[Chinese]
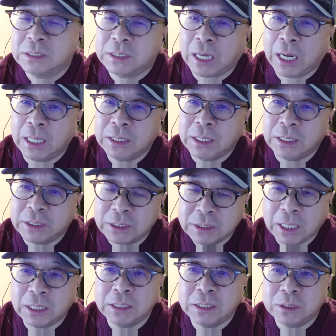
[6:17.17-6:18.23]
他也是
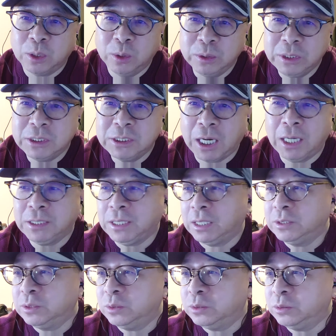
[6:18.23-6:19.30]
在同一家
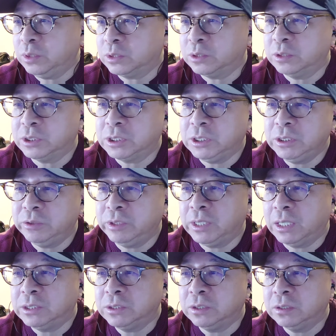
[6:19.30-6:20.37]
研究所从事医学
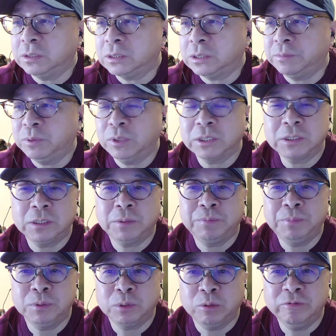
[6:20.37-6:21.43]
研究，只不过是
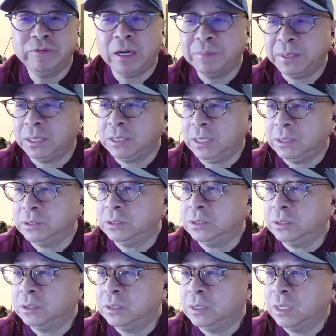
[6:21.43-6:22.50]
不同方面的研
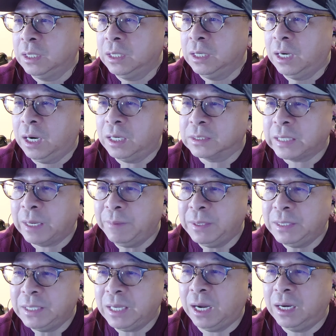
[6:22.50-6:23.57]
究。啊，他们
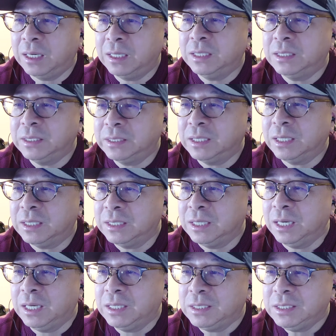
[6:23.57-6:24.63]
两个人呢，
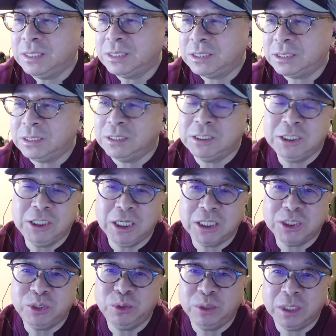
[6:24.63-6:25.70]
一起窃
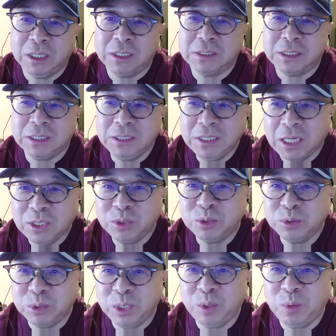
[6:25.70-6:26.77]
取了这个研究
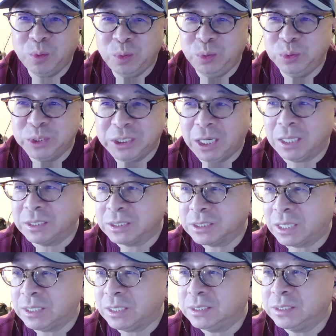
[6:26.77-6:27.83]
所的五项
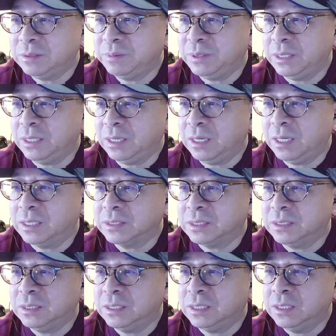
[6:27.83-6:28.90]
商业机密啊，这
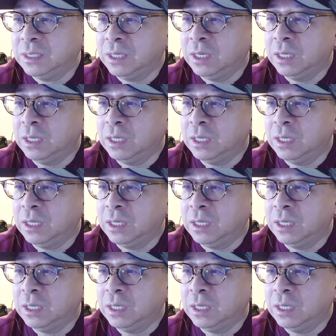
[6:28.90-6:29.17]
个